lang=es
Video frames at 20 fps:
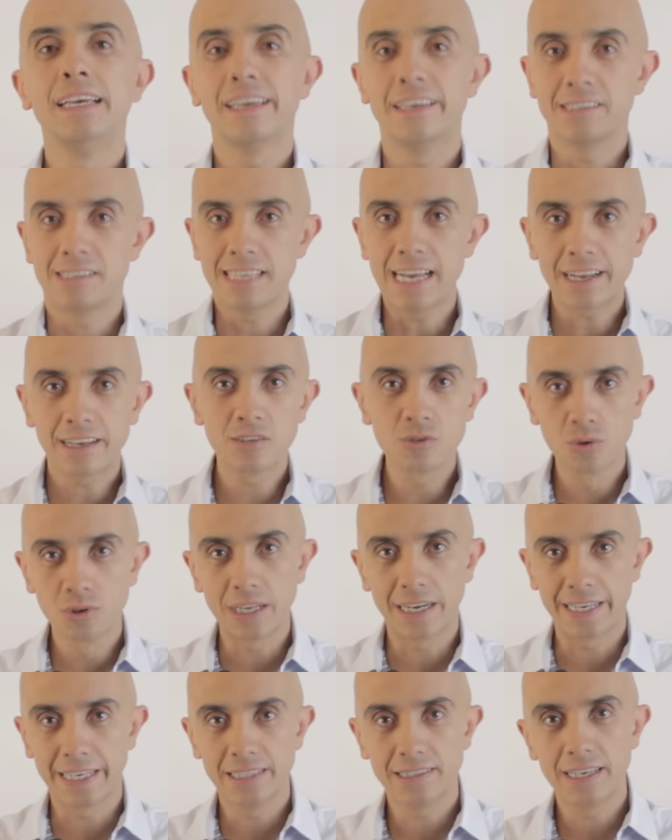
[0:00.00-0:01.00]
que saque su
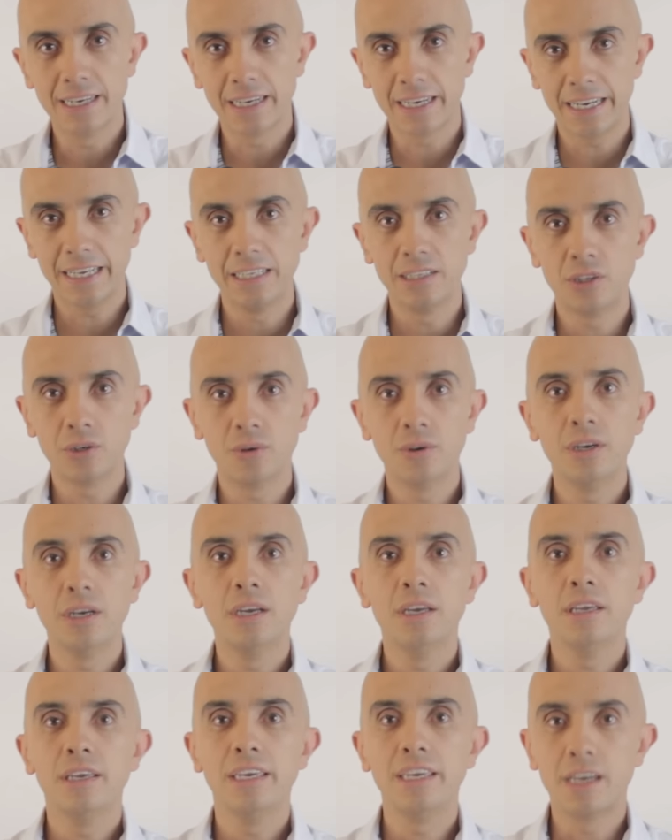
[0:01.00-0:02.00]
tarjeta de crédito
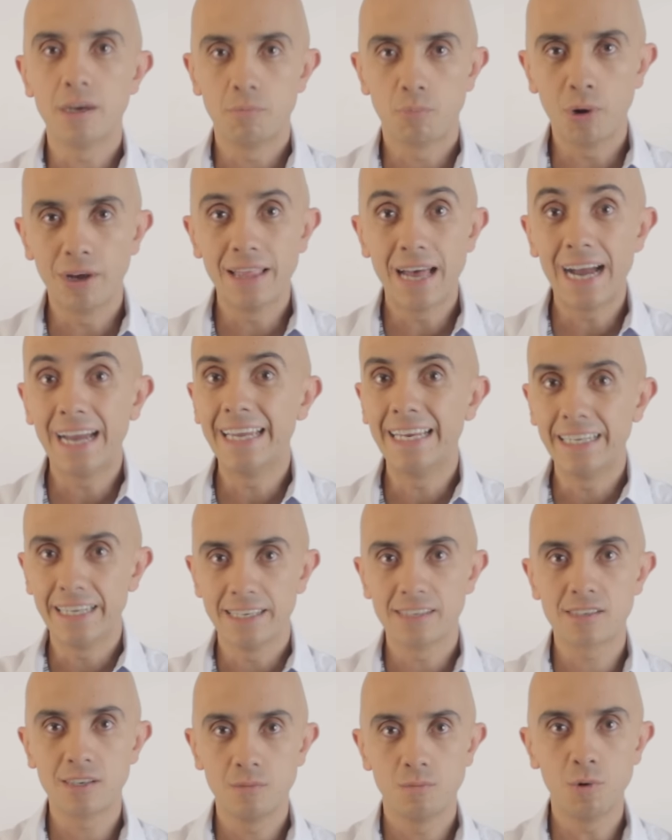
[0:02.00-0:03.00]
y que pueda en
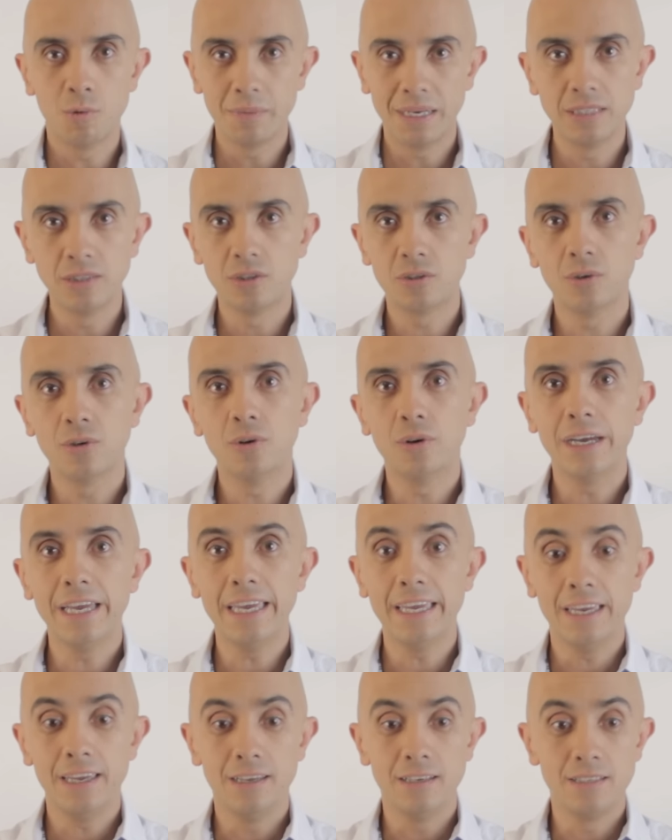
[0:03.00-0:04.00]
ese momento
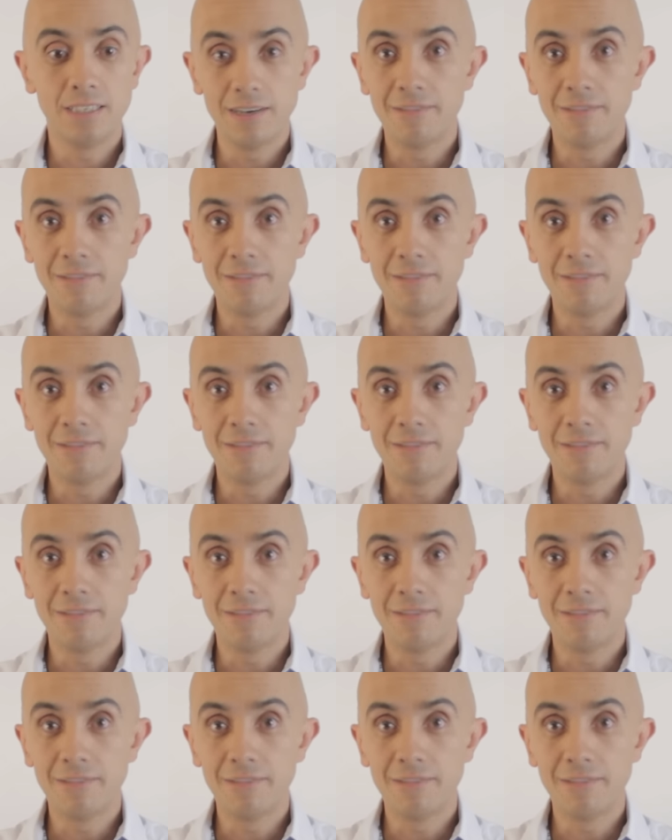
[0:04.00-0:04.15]
eh,